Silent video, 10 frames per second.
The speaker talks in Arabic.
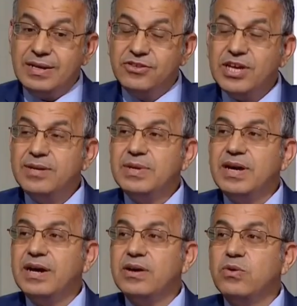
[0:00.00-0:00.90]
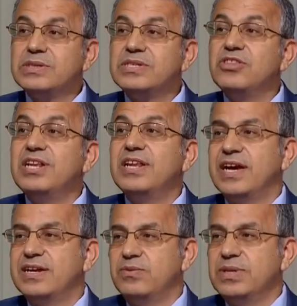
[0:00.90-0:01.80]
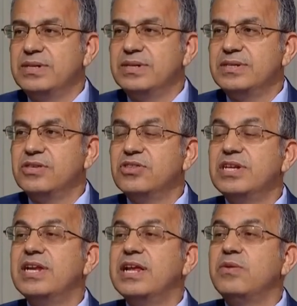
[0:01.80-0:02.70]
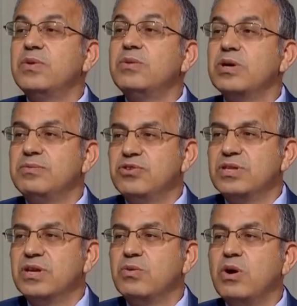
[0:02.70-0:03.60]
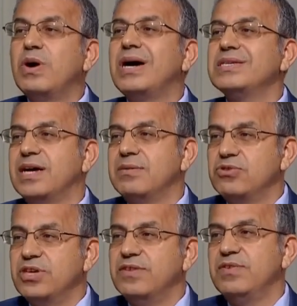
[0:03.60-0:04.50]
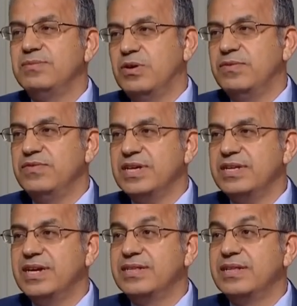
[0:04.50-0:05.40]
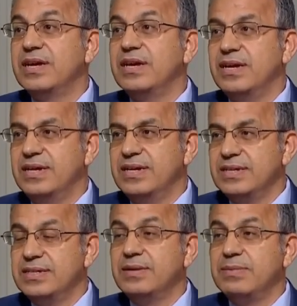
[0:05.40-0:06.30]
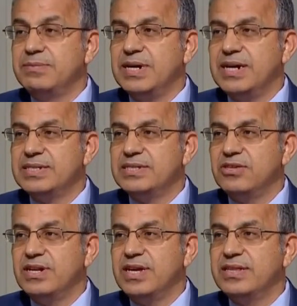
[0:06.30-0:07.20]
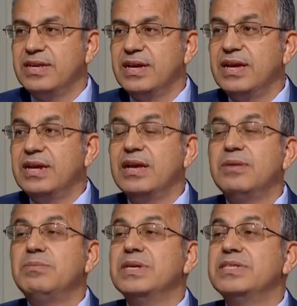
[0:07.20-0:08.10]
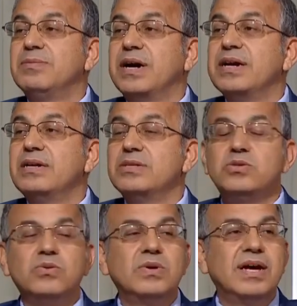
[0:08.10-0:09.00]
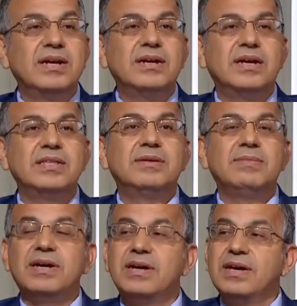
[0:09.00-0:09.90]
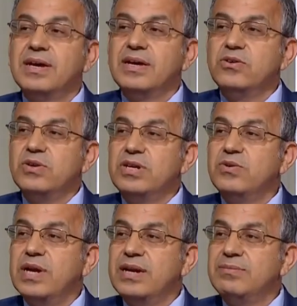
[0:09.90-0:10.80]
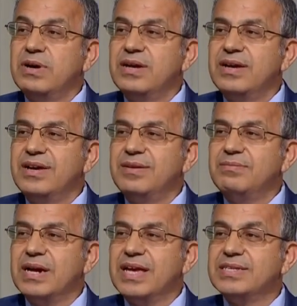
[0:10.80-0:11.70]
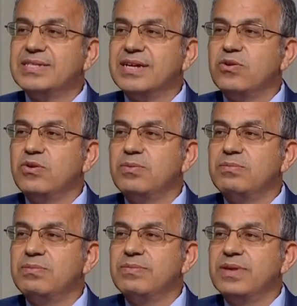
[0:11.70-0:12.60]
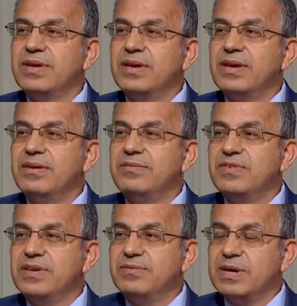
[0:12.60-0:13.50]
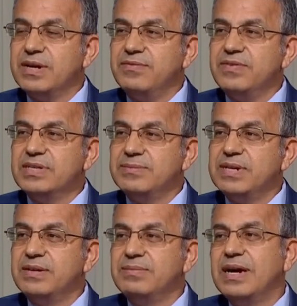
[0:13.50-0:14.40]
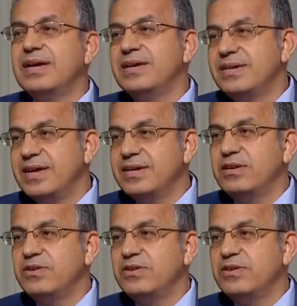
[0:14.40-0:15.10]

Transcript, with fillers: الجانب الآخر هو سجل العناوين سجل العناوين مهم جدا وهو أصعب شيء في في تعداد آه، المبني على السجلات باعتبار أن السكان عندما يعلنون عن آه، مكان سكنهم آه، في مر في زمن ما لا